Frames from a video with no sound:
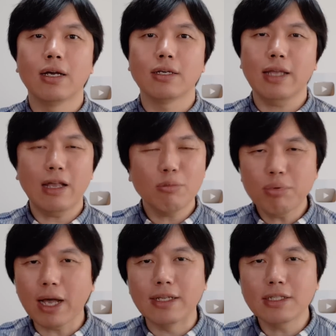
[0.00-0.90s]
大家都
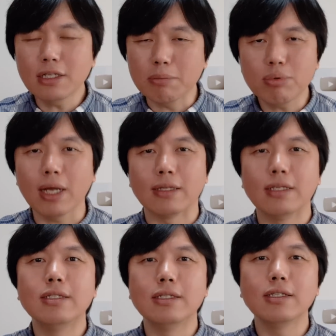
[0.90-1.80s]
不敢，甚至不敢
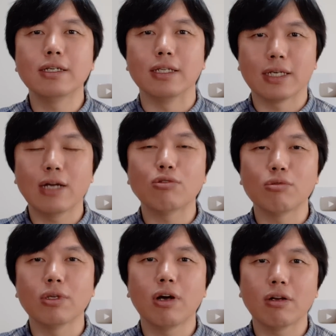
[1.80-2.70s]
提经济了。你看中
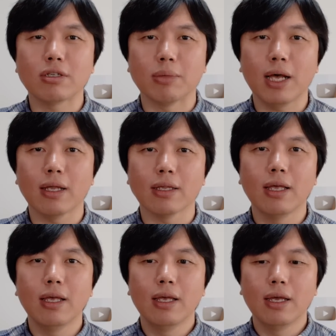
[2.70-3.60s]
国到了什么样了？
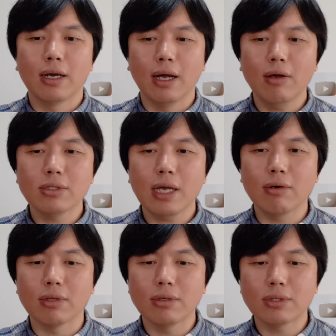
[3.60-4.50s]
然后再
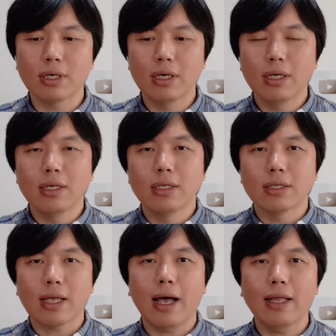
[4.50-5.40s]
有呢，就是
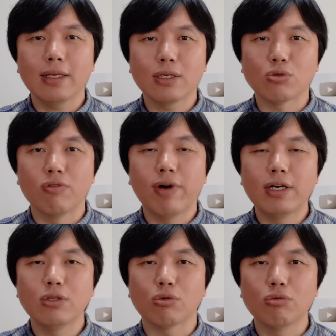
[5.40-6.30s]
他那个总方
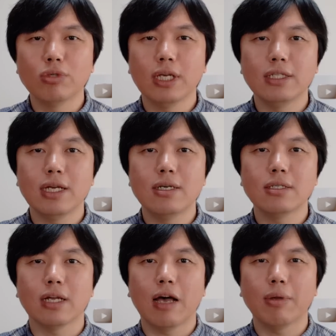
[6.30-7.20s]
针、总路线坚持
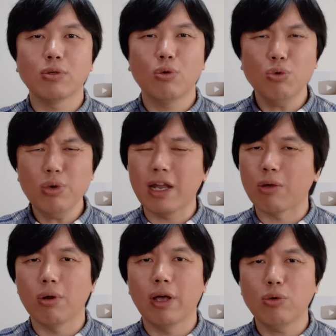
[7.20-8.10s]
起来了，就越来
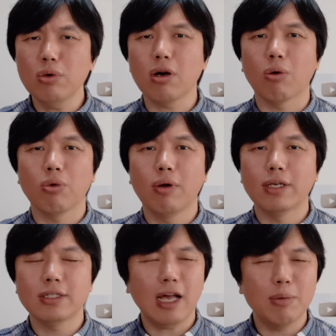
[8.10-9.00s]
越乱，越搞越
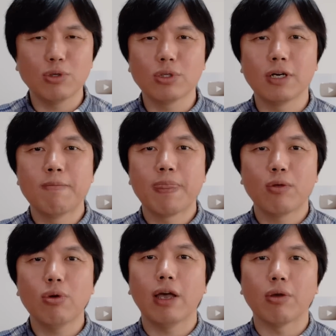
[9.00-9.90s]
乱，下面就是
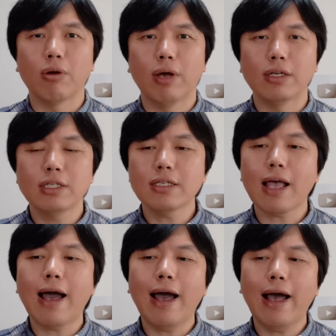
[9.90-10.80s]
越来越乱。现在
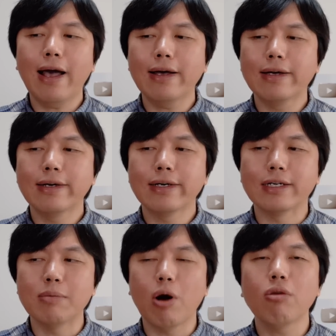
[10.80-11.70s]
他
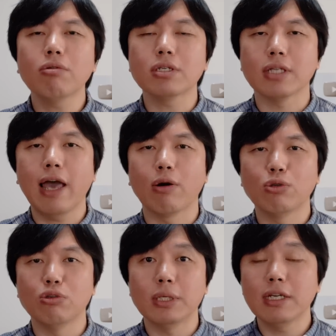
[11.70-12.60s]
和毛泽东时代还有个
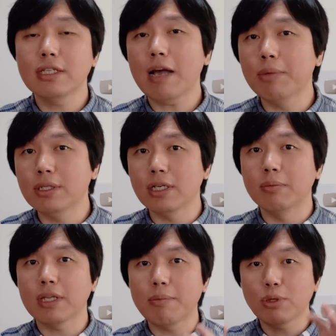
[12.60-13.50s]
区别，现在下面那些人
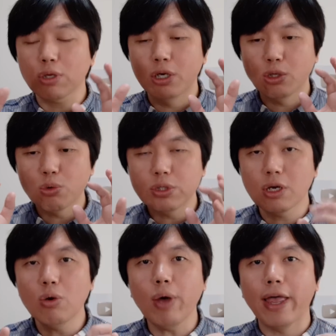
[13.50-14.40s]
嘛，他们可以通过这
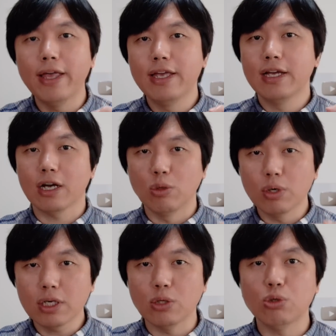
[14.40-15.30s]
个乱，很多
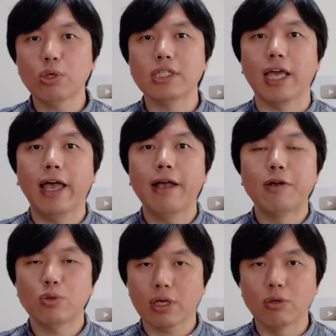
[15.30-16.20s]
人可以去赚钱，
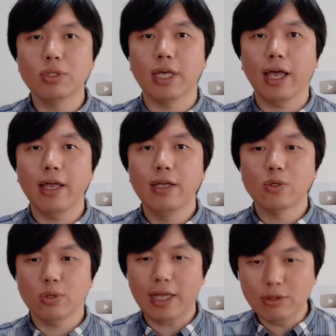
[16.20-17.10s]
赚很多钱，
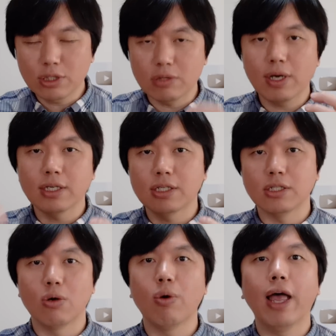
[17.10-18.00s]
所以大家就希望这个事
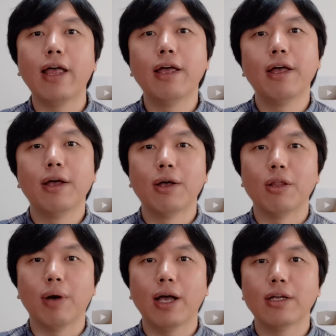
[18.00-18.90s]
情乱，
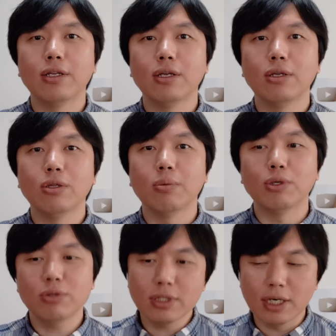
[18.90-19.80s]
对吧？
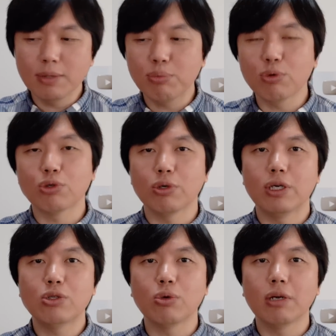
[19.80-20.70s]
就是人不有
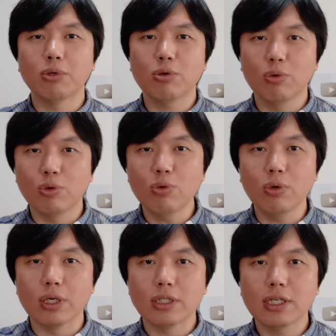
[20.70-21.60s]
人说了吗？说如
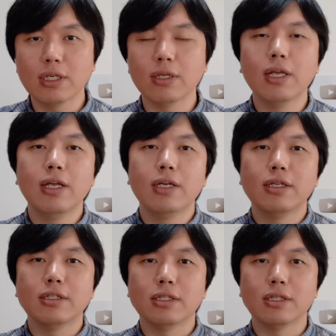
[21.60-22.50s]
果这个。
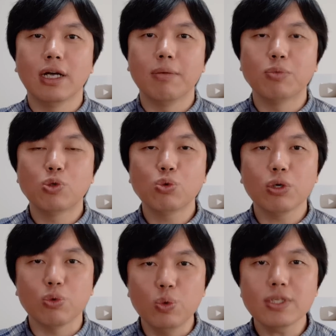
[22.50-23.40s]
那做
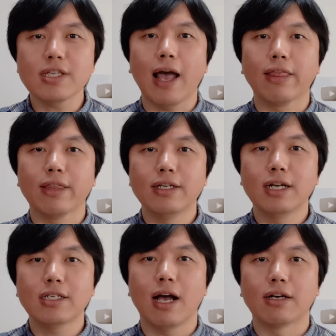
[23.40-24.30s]
雨伞的这
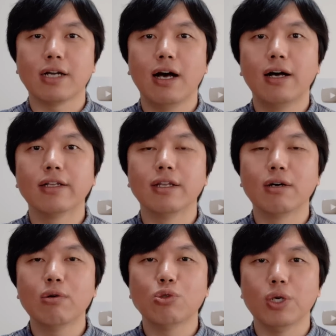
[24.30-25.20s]
个厂商能
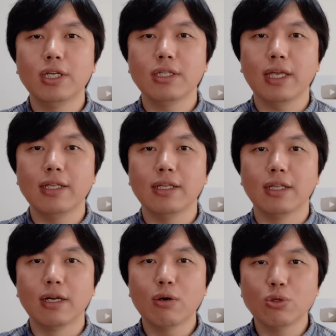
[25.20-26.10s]
够决定天
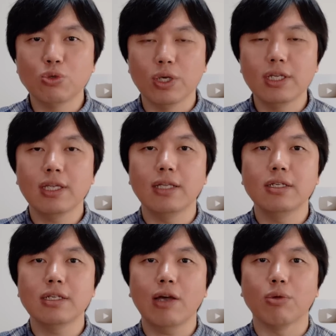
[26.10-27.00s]
能够决定天
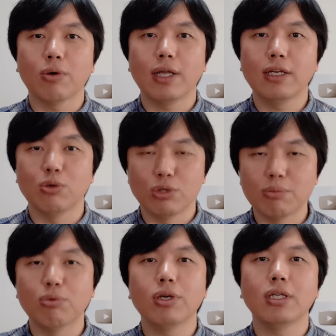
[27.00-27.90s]
气下雨的话，那雨是
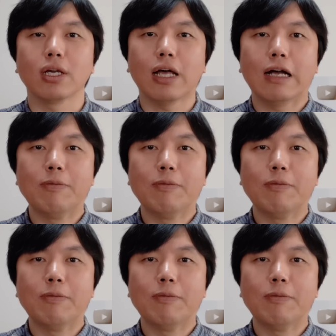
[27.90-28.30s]
不会停的，